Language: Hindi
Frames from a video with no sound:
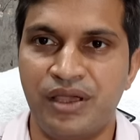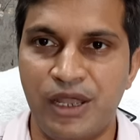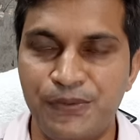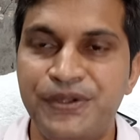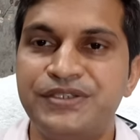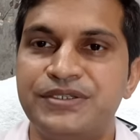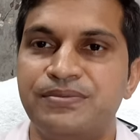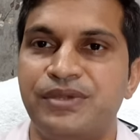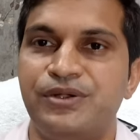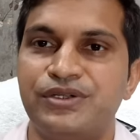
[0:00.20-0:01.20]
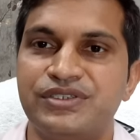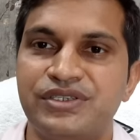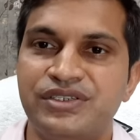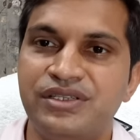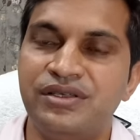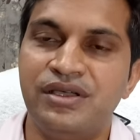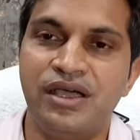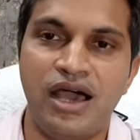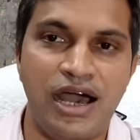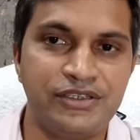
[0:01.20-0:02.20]
हेलो फ्रेंड्स मैं डॉक्टर संजीत
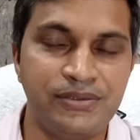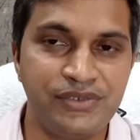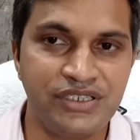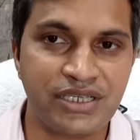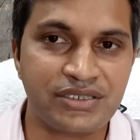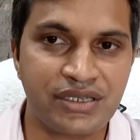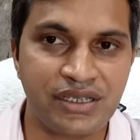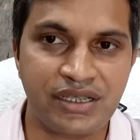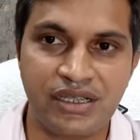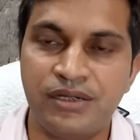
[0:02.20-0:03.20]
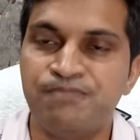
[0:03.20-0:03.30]
आज हम डिस्कस करेंगे